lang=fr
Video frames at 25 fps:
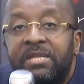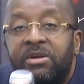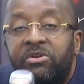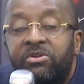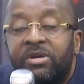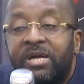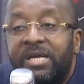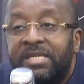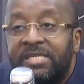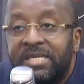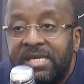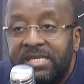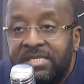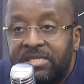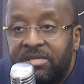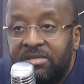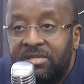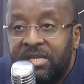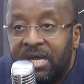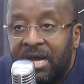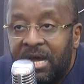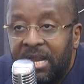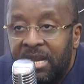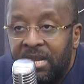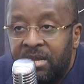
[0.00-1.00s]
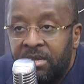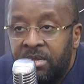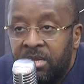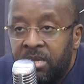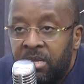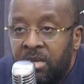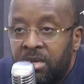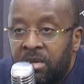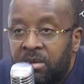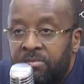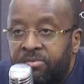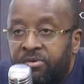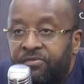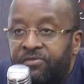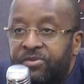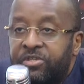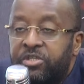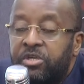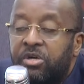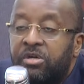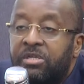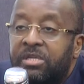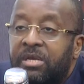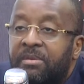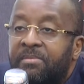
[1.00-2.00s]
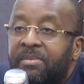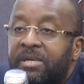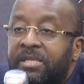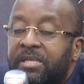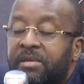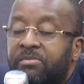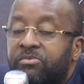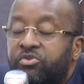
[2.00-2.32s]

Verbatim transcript: dans le Kassai central. Professeur André Mbata,